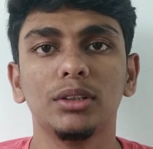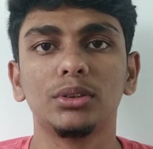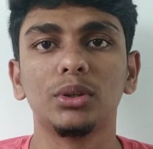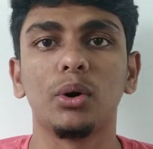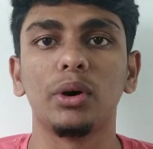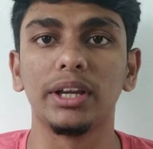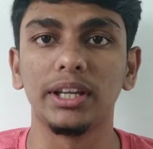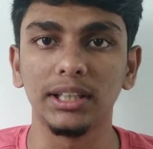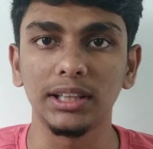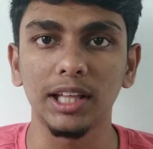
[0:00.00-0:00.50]

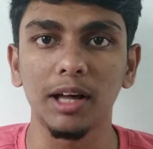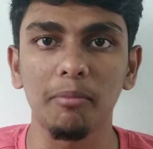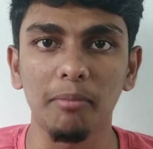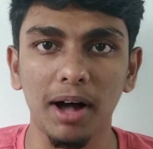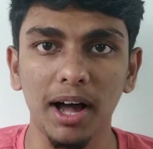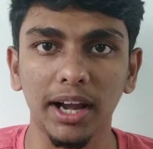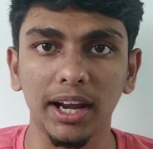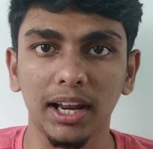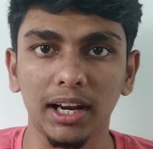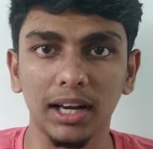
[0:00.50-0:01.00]
ஸோ இந்த
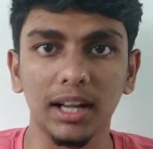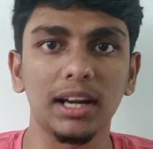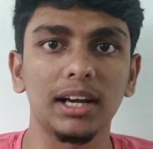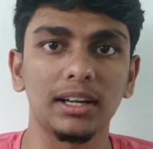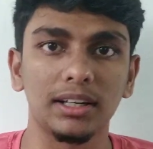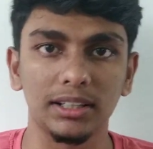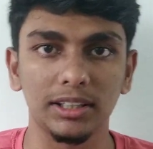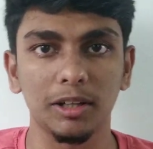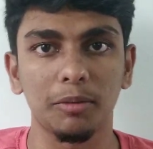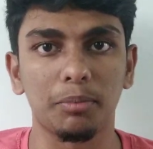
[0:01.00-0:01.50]
மாதிரியான
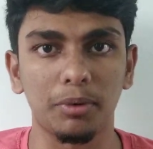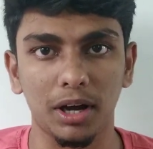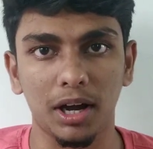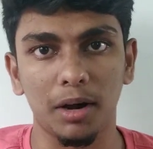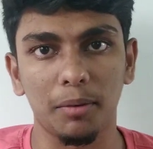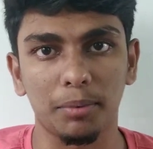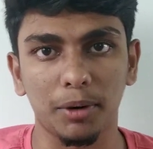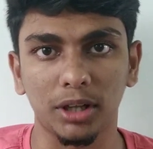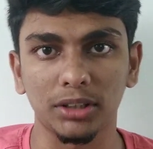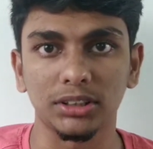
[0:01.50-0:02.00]
இந்த
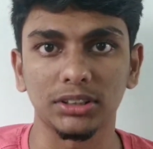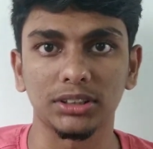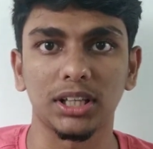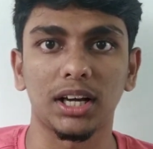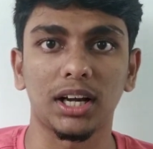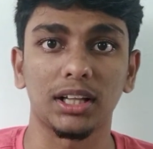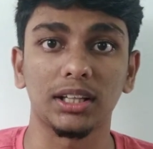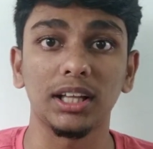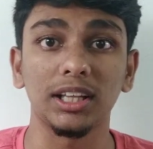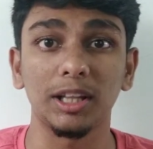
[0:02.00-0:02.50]
ப்ராசஸ்
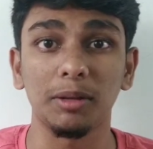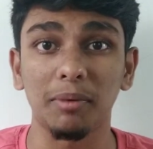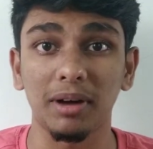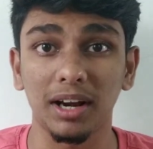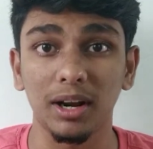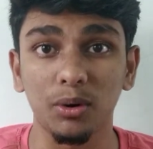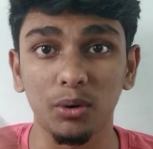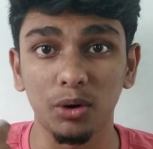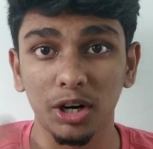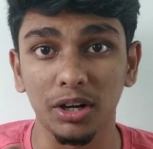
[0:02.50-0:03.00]
ஆகிறதா இந்த
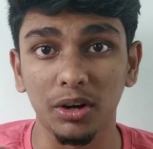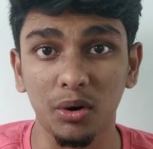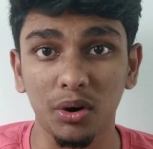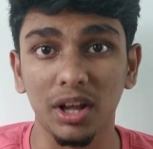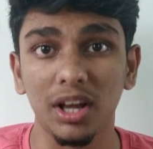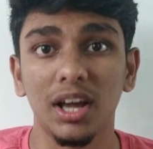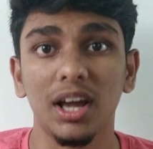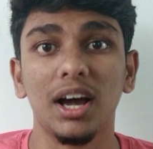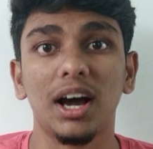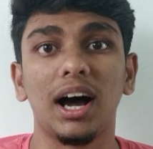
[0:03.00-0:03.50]
மாதிரிலாம் ஒரு
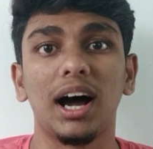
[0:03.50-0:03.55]
ஒரு